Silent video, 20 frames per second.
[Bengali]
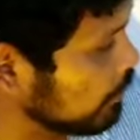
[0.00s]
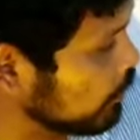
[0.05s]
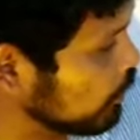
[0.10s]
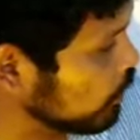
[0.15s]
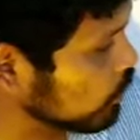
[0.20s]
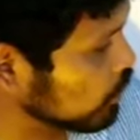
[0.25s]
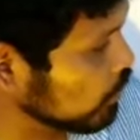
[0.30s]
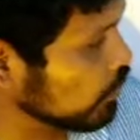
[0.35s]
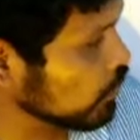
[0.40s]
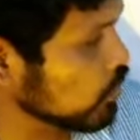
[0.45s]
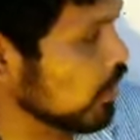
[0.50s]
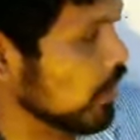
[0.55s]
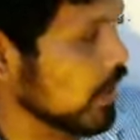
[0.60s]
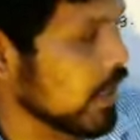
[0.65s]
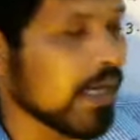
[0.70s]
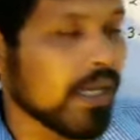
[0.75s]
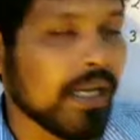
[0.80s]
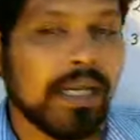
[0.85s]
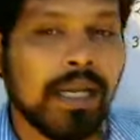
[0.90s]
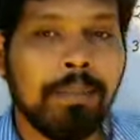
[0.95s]
সেই বৃহত্তম
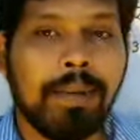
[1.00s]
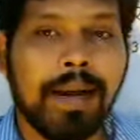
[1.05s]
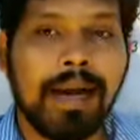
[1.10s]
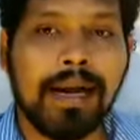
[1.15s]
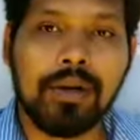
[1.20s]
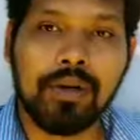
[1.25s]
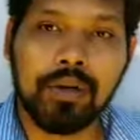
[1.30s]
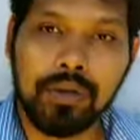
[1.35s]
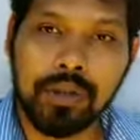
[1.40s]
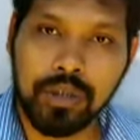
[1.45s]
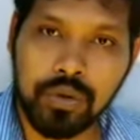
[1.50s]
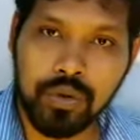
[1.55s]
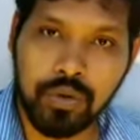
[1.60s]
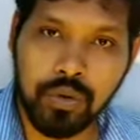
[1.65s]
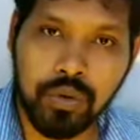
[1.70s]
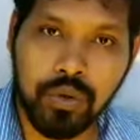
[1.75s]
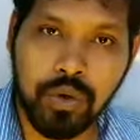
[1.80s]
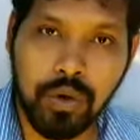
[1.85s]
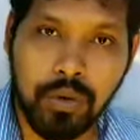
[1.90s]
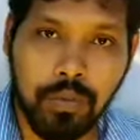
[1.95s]
সংখ্যাটিকে ভাগ করতে
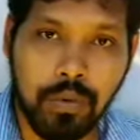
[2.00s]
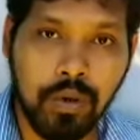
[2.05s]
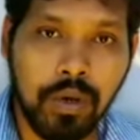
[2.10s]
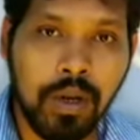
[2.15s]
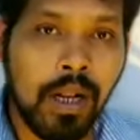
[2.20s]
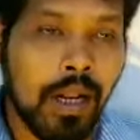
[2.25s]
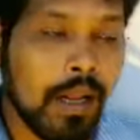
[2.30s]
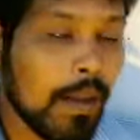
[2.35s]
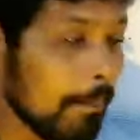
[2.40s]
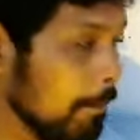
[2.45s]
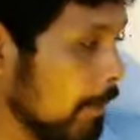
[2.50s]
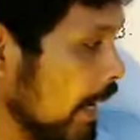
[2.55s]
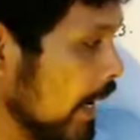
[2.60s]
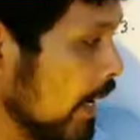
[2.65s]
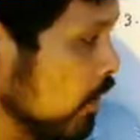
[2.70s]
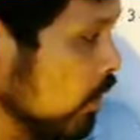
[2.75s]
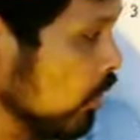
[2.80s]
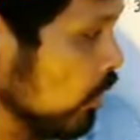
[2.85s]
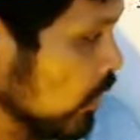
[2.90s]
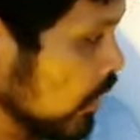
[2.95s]
শুরু করব।
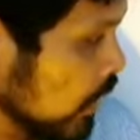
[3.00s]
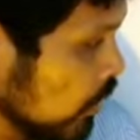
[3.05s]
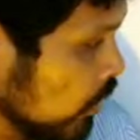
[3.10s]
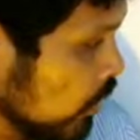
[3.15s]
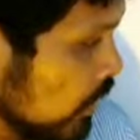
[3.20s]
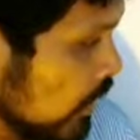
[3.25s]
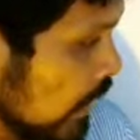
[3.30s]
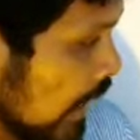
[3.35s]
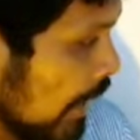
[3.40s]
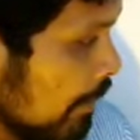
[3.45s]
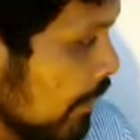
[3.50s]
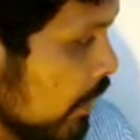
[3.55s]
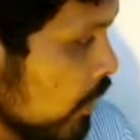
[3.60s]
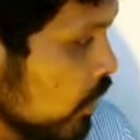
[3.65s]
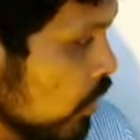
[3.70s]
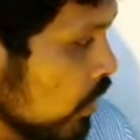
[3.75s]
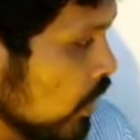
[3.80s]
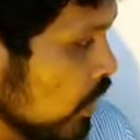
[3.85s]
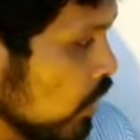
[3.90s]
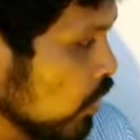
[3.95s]
ভাগ করতে করতে আমার
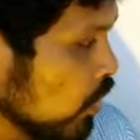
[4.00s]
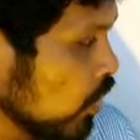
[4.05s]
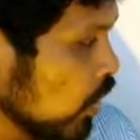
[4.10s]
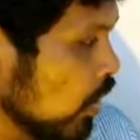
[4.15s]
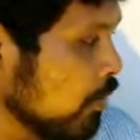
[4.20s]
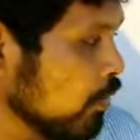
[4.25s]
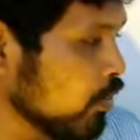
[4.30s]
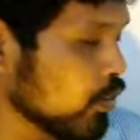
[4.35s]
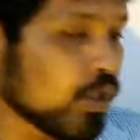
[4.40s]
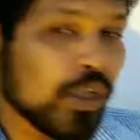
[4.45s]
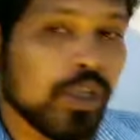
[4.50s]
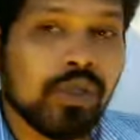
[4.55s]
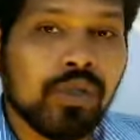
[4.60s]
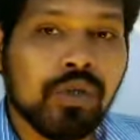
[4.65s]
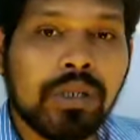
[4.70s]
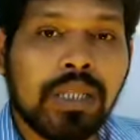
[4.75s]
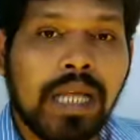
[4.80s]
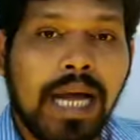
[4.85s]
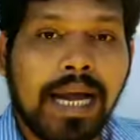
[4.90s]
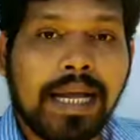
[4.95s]
যদি কোনো অবশিষ্ট
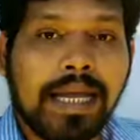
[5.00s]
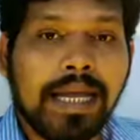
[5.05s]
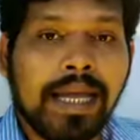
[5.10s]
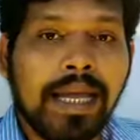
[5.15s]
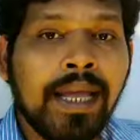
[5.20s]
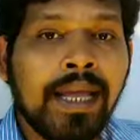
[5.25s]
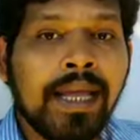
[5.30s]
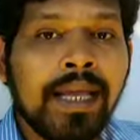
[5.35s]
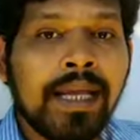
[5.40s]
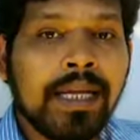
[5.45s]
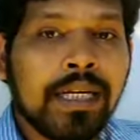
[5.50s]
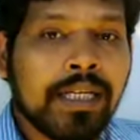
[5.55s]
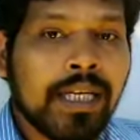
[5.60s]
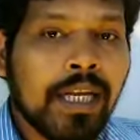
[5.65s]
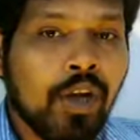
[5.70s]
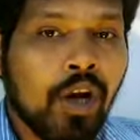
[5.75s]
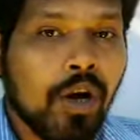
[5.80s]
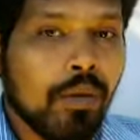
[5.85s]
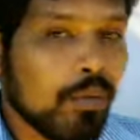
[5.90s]
থাকে সেই